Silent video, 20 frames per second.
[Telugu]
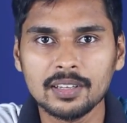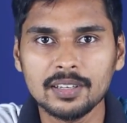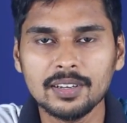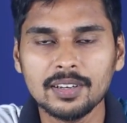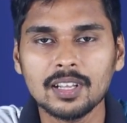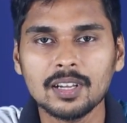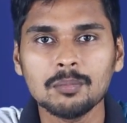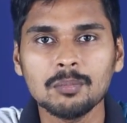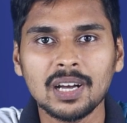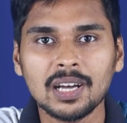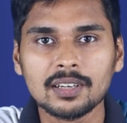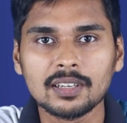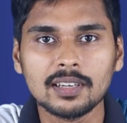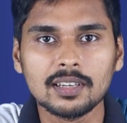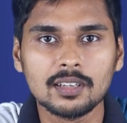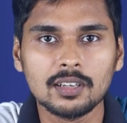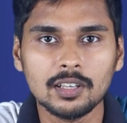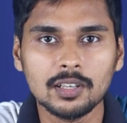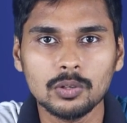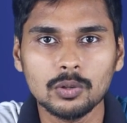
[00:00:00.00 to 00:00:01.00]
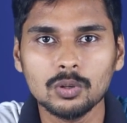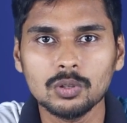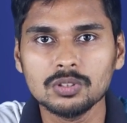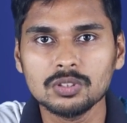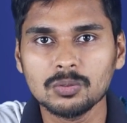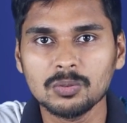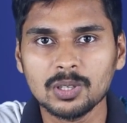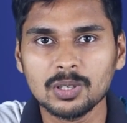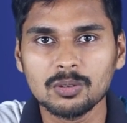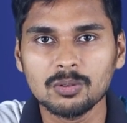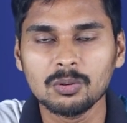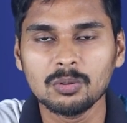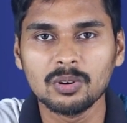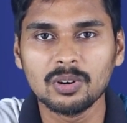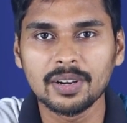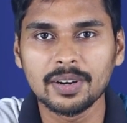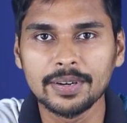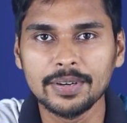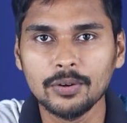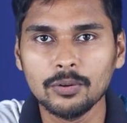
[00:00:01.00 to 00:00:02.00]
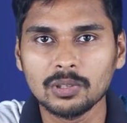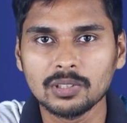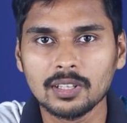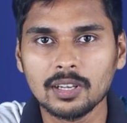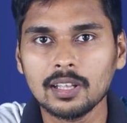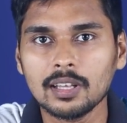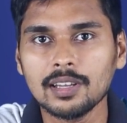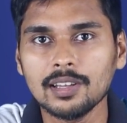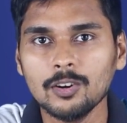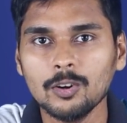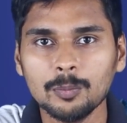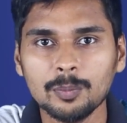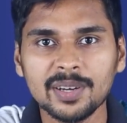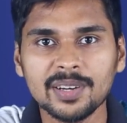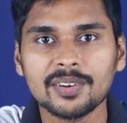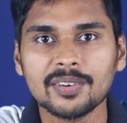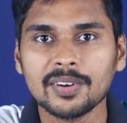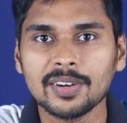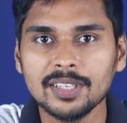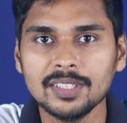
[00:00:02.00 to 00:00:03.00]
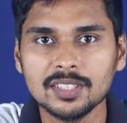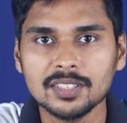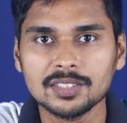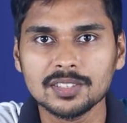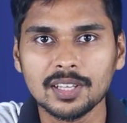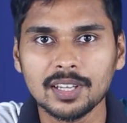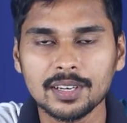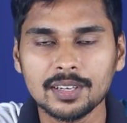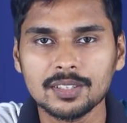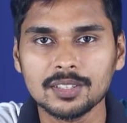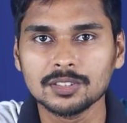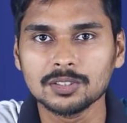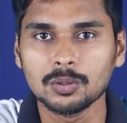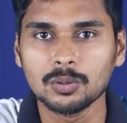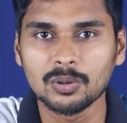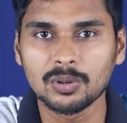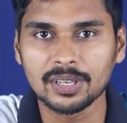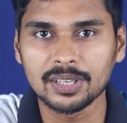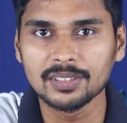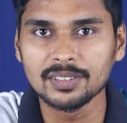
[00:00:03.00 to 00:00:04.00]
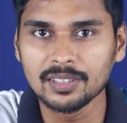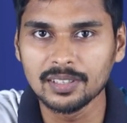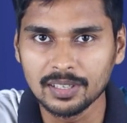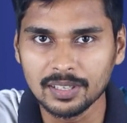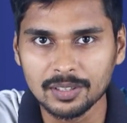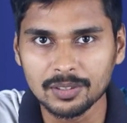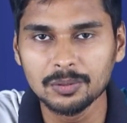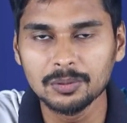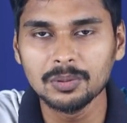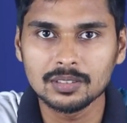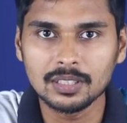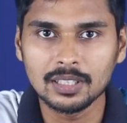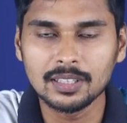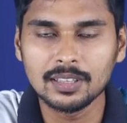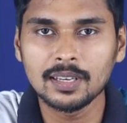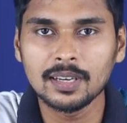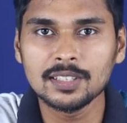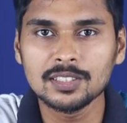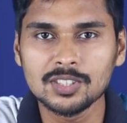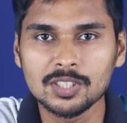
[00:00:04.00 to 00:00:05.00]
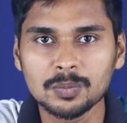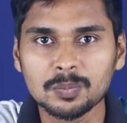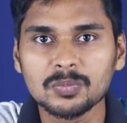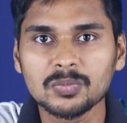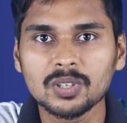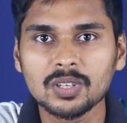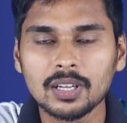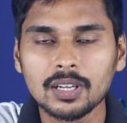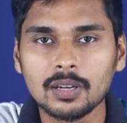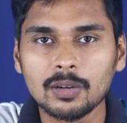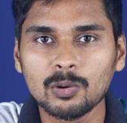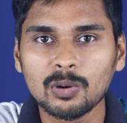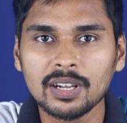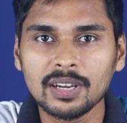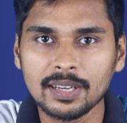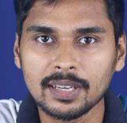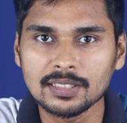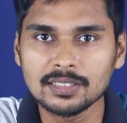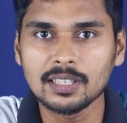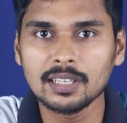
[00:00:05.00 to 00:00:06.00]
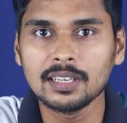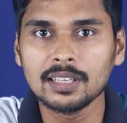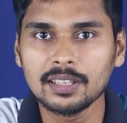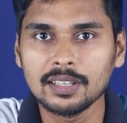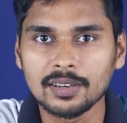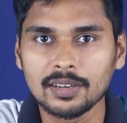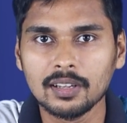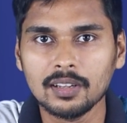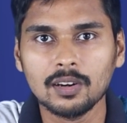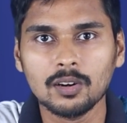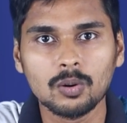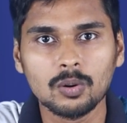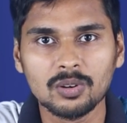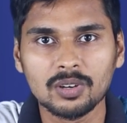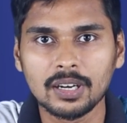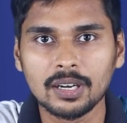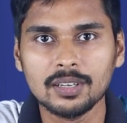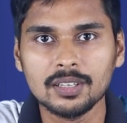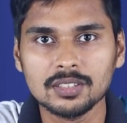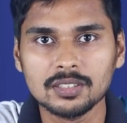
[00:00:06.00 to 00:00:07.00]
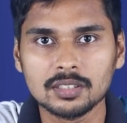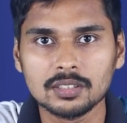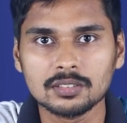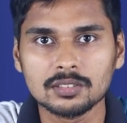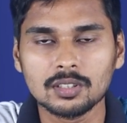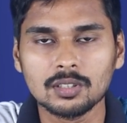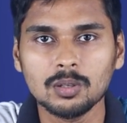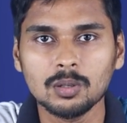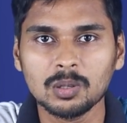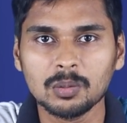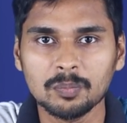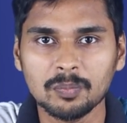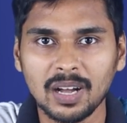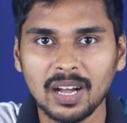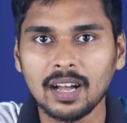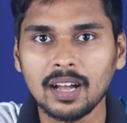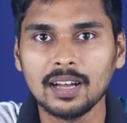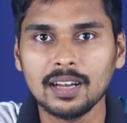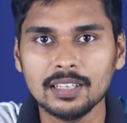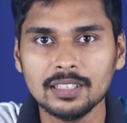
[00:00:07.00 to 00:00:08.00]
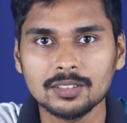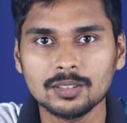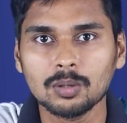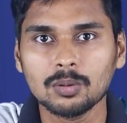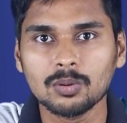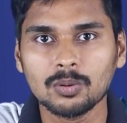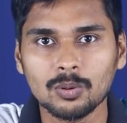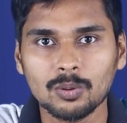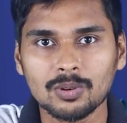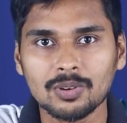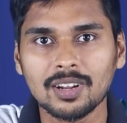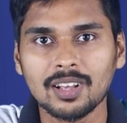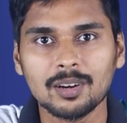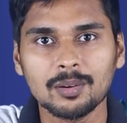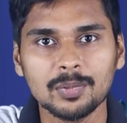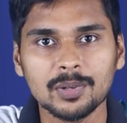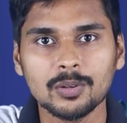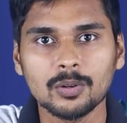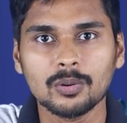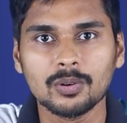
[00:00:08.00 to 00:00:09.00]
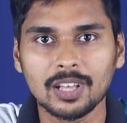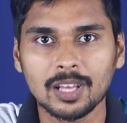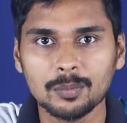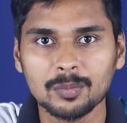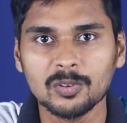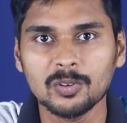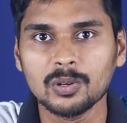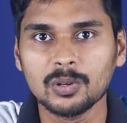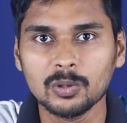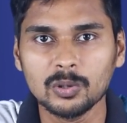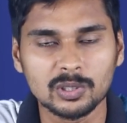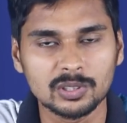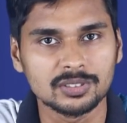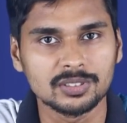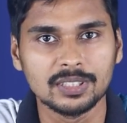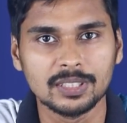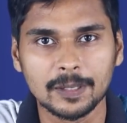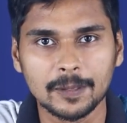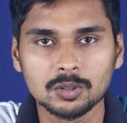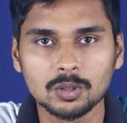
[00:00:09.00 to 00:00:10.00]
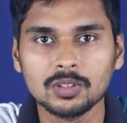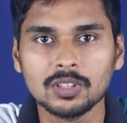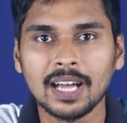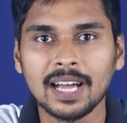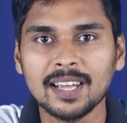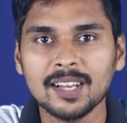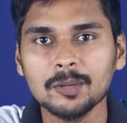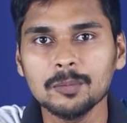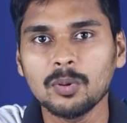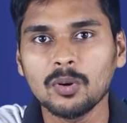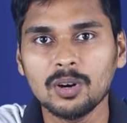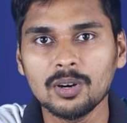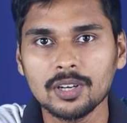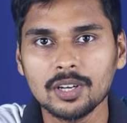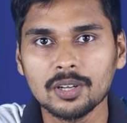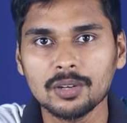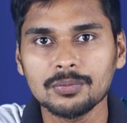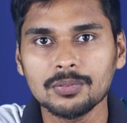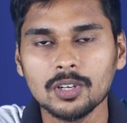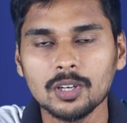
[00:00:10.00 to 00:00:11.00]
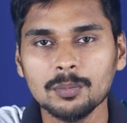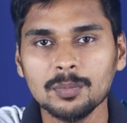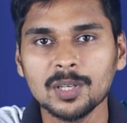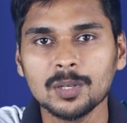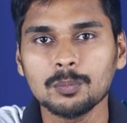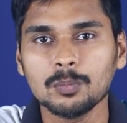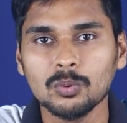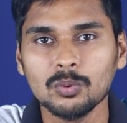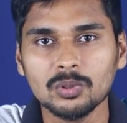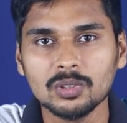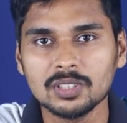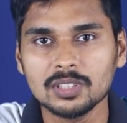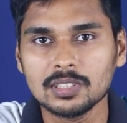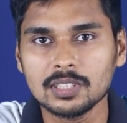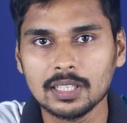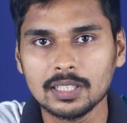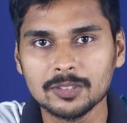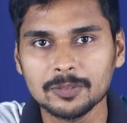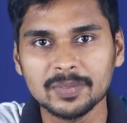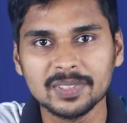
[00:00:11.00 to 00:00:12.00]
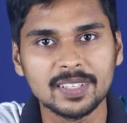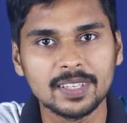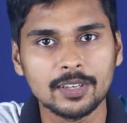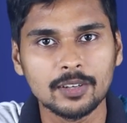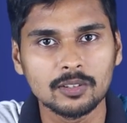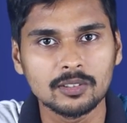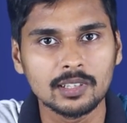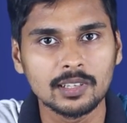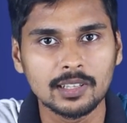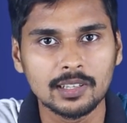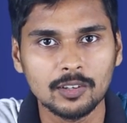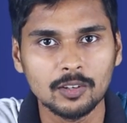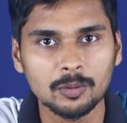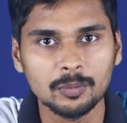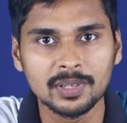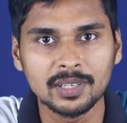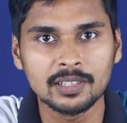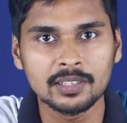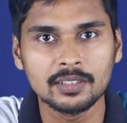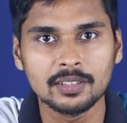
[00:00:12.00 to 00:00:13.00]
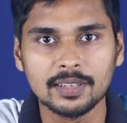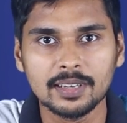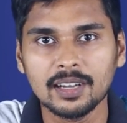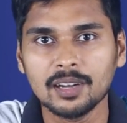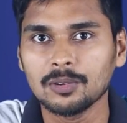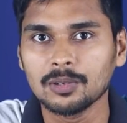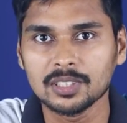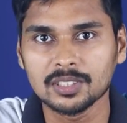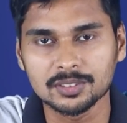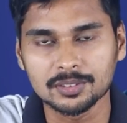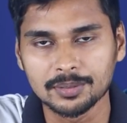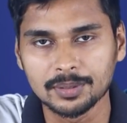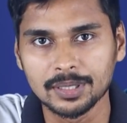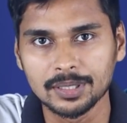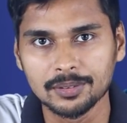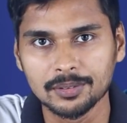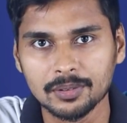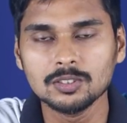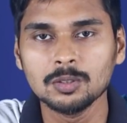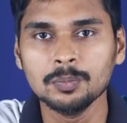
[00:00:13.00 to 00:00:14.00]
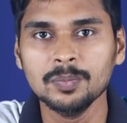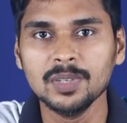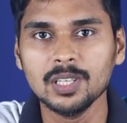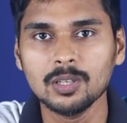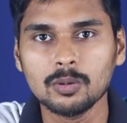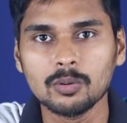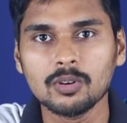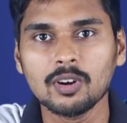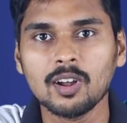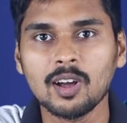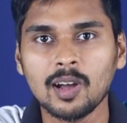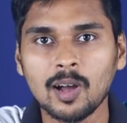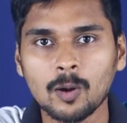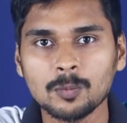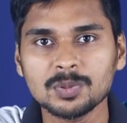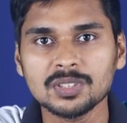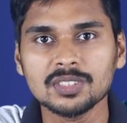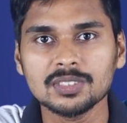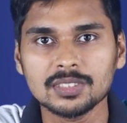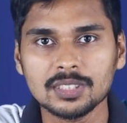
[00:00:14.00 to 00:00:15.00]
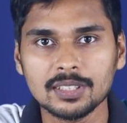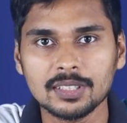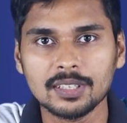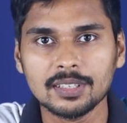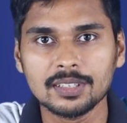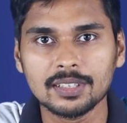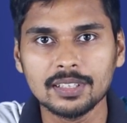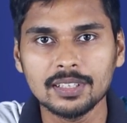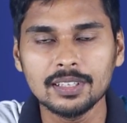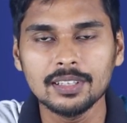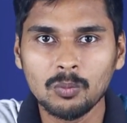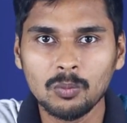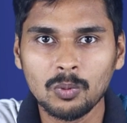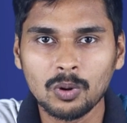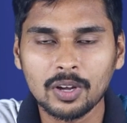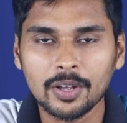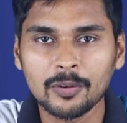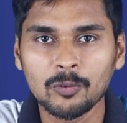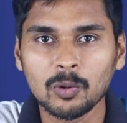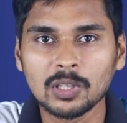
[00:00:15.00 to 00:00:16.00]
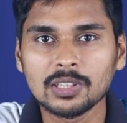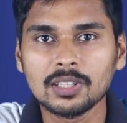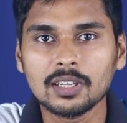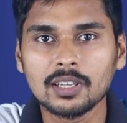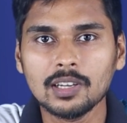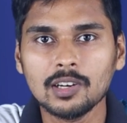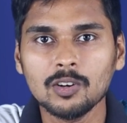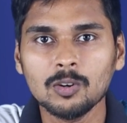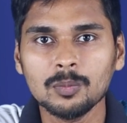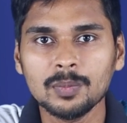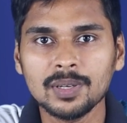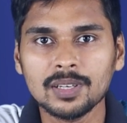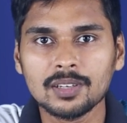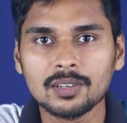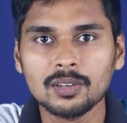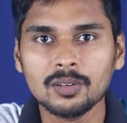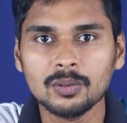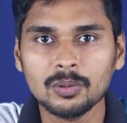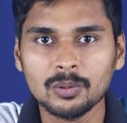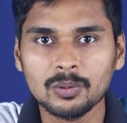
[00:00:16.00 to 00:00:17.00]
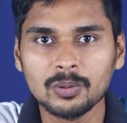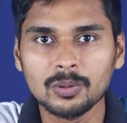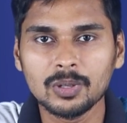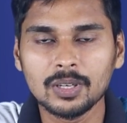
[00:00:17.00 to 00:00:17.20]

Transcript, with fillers: ఇండియన్ మార్కెట్లో ఈ రోజు వరకు కూడా రెండు వందల కిలోమీటర్ రేంజ్ ఇచ్చే ఎలక్ట్రిక్ స్కూటర్ ఏది లేదు ఏదైనా చెప్తున్నా కూడా నిజానికి రియల్ రోడ్ కండిషన్స్లో మహా అయితే ఒక నూట నలభై నూట యాభై వరకు వస్తున్నాయి సో దాని పాయింట్ ఆఫ్ వ్యూలో మీరు పూర్తి ఛార్జ్ మీద రెండు వందల కిలోమీటర్లు తిరిగే అవకాశం లేదు సో మీకున్న ఆప్షన్ ఆప్షన్స్ ఏంటంటే ఒక వంద కిలోమీటర్లు